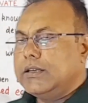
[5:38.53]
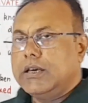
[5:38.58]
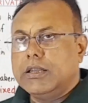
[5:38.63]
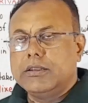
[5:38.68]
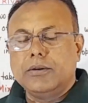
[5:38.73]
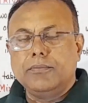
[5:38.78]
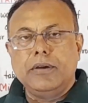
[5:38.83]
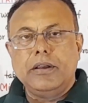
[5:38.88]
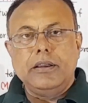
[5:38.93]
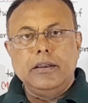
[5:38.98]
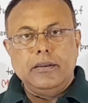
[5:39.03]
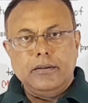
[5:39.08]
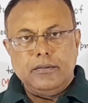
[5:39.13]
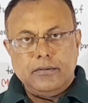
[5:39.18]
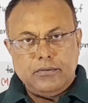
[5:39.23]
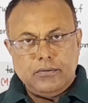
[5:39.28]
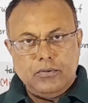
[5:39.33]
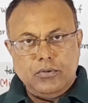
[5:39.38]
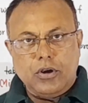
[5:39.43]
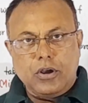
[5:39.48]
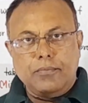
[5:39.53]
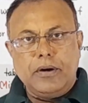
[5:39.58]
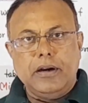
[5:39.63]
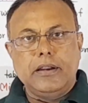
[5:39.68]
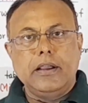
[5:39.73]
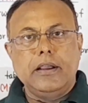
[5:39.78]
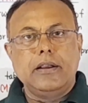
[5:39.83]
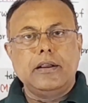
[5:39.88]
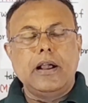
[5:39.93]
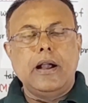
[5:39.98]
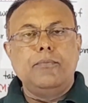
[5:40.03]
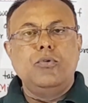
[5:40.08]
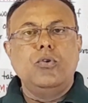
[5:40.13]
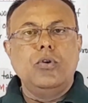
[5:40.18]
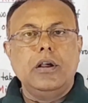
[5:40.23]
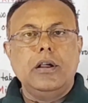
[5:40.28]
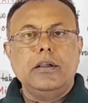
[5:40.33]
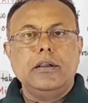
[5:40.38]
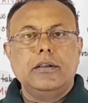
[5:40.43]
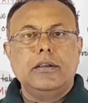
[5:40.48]
क्षेत्र में गवर्नमेंट का काम
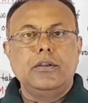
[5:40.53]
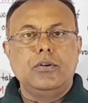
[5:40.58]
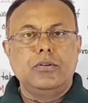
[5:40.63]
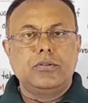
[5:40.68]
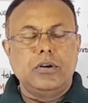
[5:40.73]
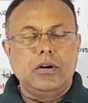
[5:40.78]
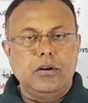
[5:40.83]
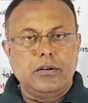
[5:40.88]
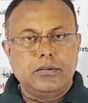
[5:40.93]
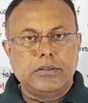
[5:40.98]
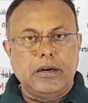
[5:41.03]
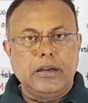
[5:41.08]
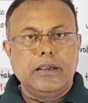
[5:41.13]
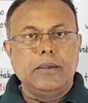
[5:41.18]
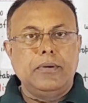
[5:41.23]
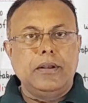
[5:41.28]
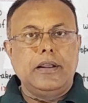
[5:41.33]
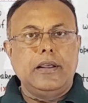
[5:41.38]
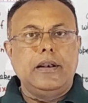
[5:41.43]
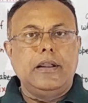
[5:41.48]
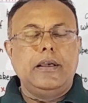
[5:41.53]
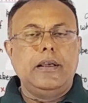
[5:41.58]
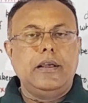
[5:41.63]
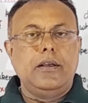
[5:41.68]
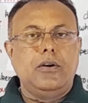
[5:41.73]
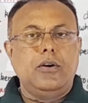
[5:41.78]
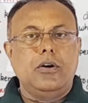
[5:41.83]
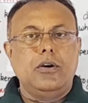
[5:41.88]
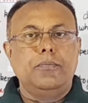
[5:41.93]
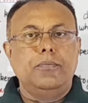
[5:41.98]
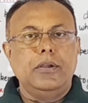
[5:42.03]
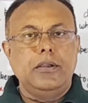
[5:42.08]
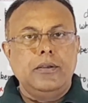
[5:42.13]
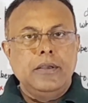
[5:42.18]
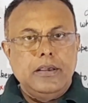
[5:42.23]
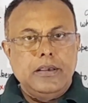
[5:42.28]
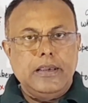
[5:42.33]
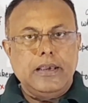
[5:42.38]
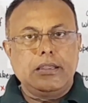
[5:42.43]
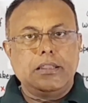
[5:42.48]
होगा कि सड़कें बनाना और भी
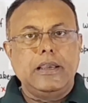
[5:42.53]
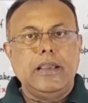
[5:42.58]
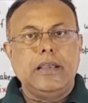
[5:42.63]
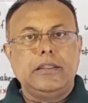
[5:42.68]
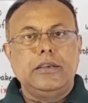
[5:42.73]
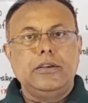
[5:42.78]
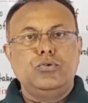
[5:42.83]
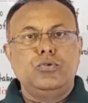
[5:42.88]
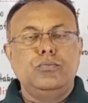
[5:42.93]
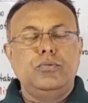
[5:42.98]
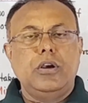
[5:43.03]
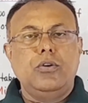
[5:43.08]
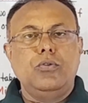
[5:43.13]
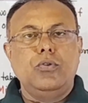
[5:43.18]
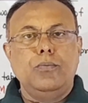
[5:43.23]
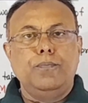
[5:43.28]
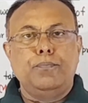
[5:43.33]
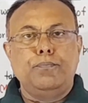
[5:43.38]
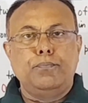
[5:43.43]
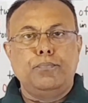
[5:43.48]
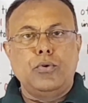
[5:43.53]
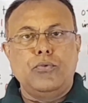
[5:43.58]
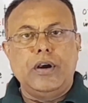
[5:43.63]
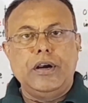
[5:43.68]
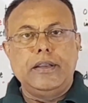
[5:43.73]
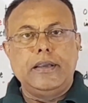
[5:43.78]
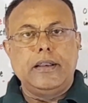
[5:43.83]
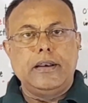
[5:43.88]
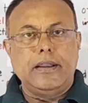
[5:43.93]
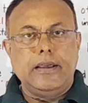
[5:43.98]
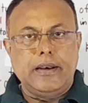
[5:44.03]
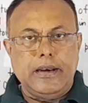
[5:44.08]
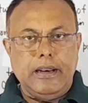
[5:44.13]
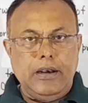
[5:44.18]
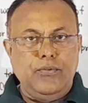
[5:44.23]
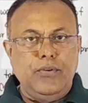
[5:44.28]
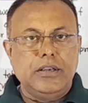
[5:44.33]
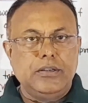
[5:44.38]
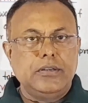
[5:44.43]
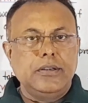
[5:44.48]
यातायात की सुविधाओं को प्रोवाइड करना
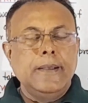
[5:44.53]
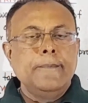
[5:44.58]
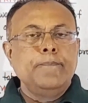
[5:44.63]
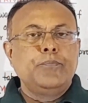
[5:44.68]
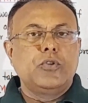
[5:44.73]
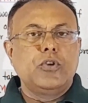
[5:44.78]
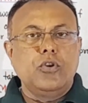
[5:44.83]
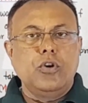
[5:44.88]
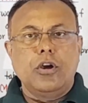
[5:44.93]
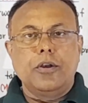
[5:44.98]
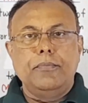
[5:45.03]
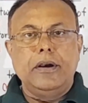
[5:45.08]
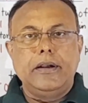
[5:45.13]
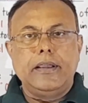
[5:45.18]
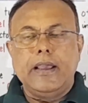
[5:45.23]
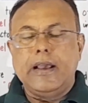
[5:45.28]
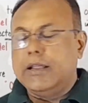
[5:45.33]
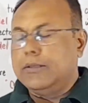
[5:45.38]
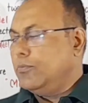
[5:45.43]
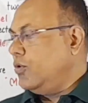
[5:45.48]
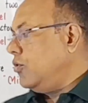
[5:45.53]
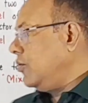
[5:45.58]
रेलवेज़ गवर्नमेंट के हाथ में